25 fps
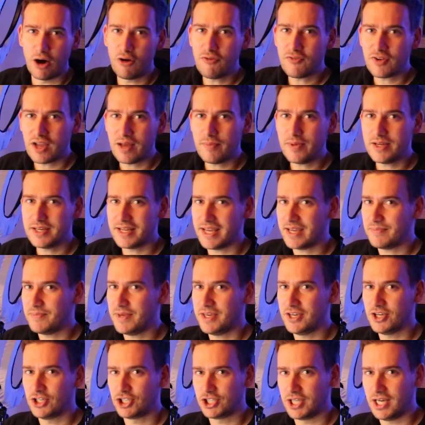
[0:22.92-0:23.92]
die Aufgabe, der ich
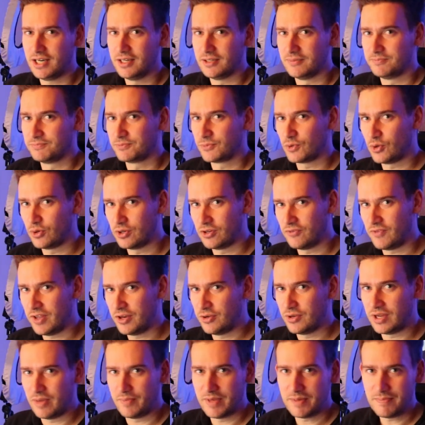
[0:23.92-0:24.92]
mich hier stelle. Und
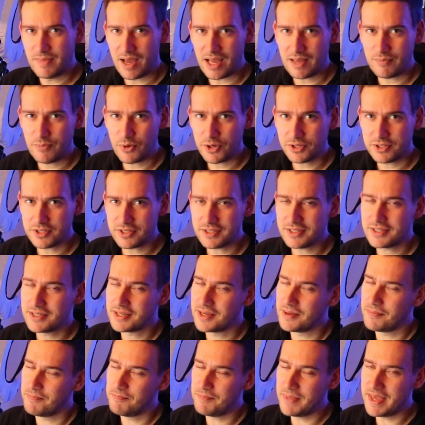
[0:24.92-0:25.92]
wenn du da mitmachen
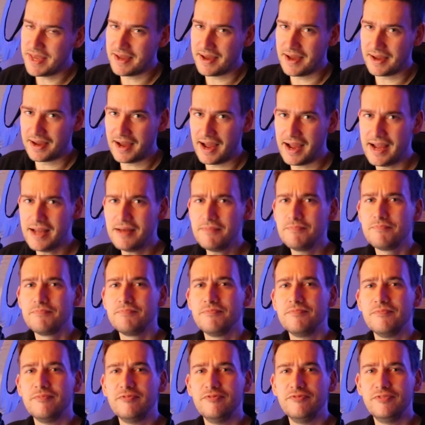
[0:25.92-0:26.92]
möchtest, mega geil,
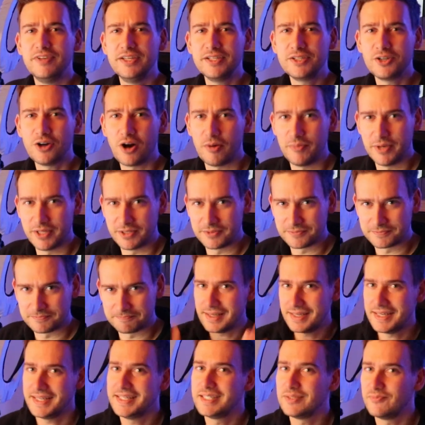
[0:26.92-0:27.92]
willkommen.
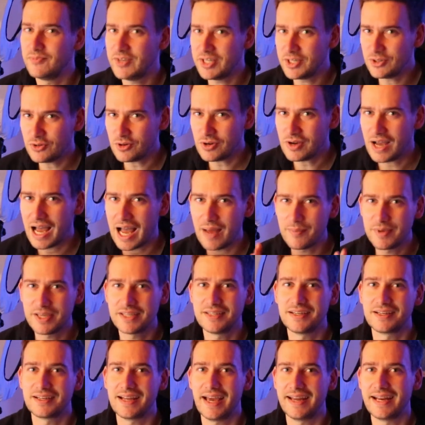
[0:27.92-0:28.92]
In diesem Video habe
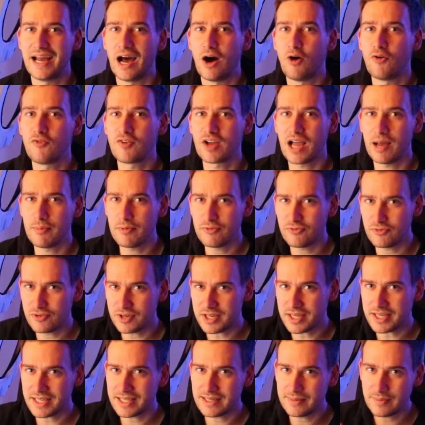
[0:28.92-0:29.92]
ich eine kleine Aufgabe für
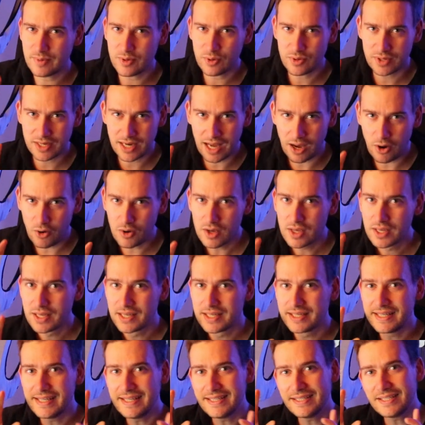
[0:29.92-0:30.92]
dich, in dem du genau
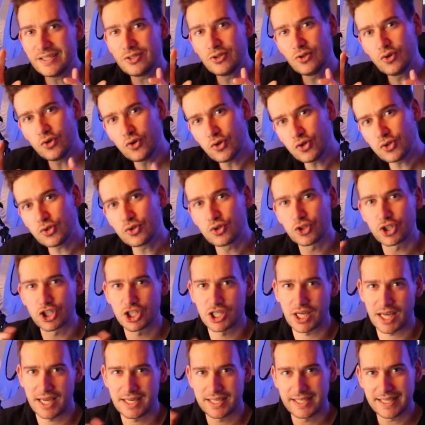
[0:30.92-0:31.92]
diese
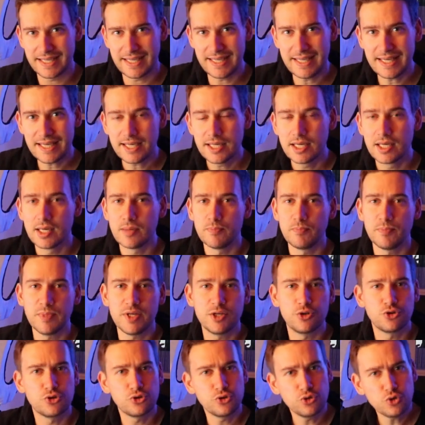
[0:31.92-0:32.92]
Lösungsstrategie
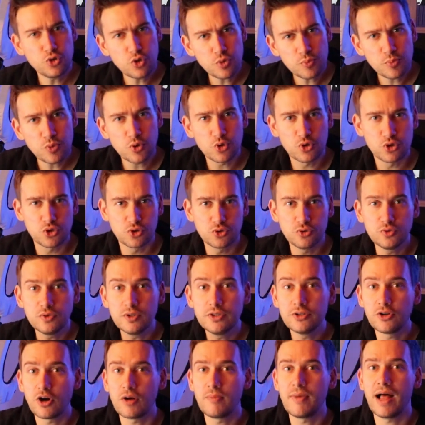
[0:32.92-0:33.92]
mit Typ und
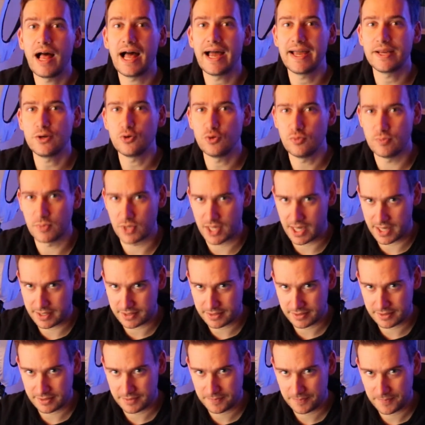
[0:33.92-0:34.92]
Tool nochmal einüben
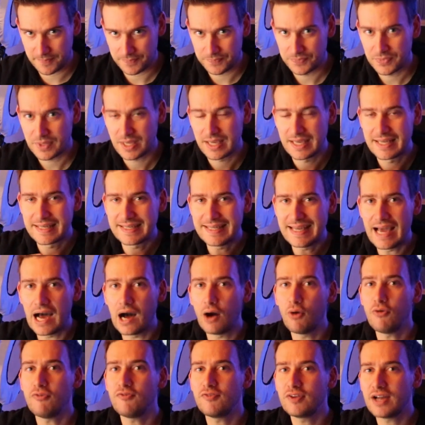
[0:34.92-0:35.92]
kannst. Die
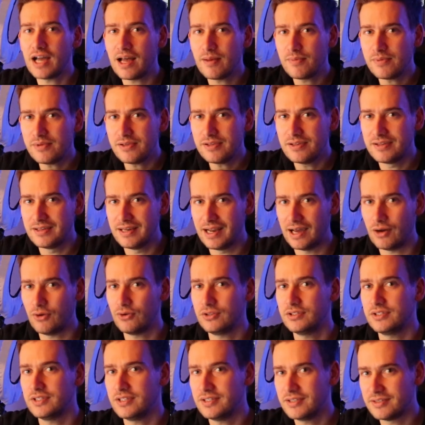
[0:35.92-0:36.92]
Aufgabe
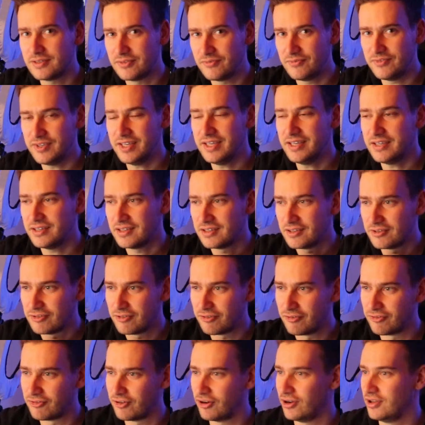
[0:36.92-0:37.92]
lautet wie
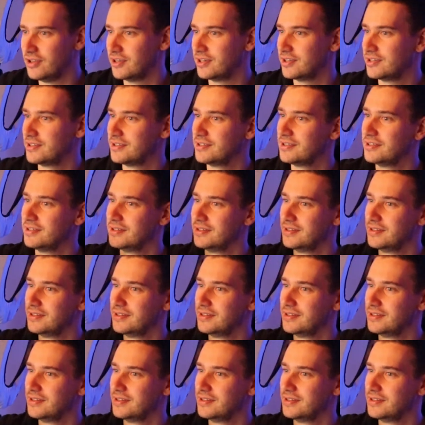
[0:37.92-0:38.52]
folgt.